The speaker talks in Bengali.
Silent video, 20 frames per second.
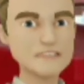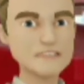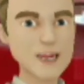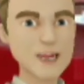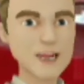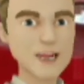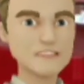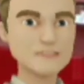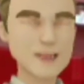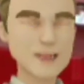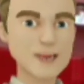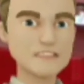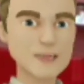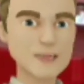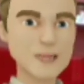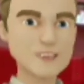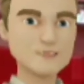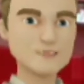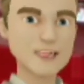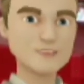বার্মিংহাম
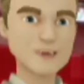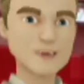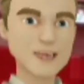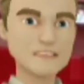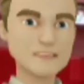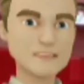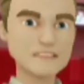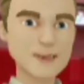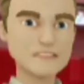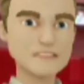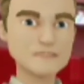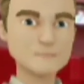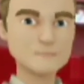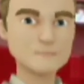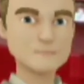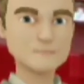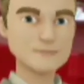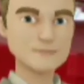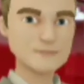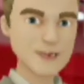সিটি ও
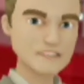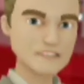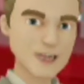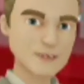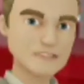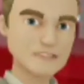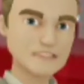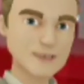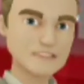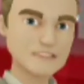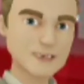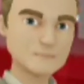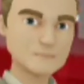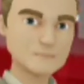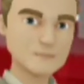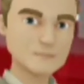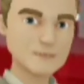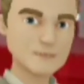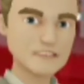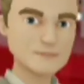সেভিল্ড
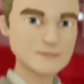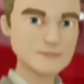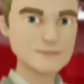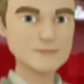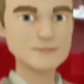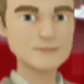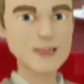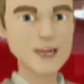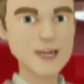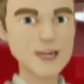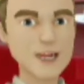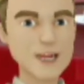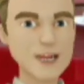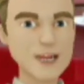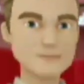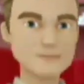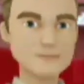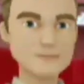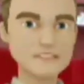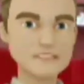ওয়েনেসডের হয়ে
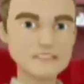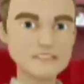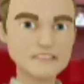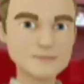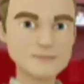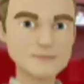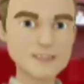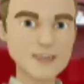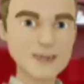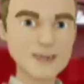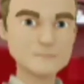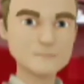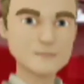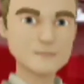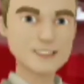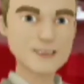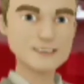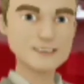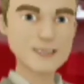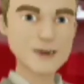চ্যাম্পিয়নশিপে দুশো
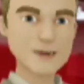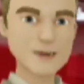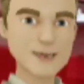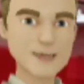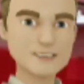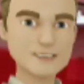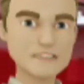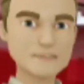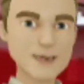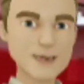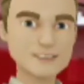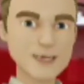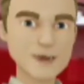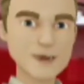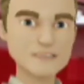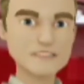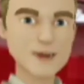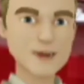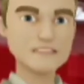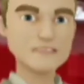পঁচিশটি ম্যাচ খেলেছেন
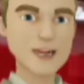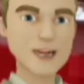তিনি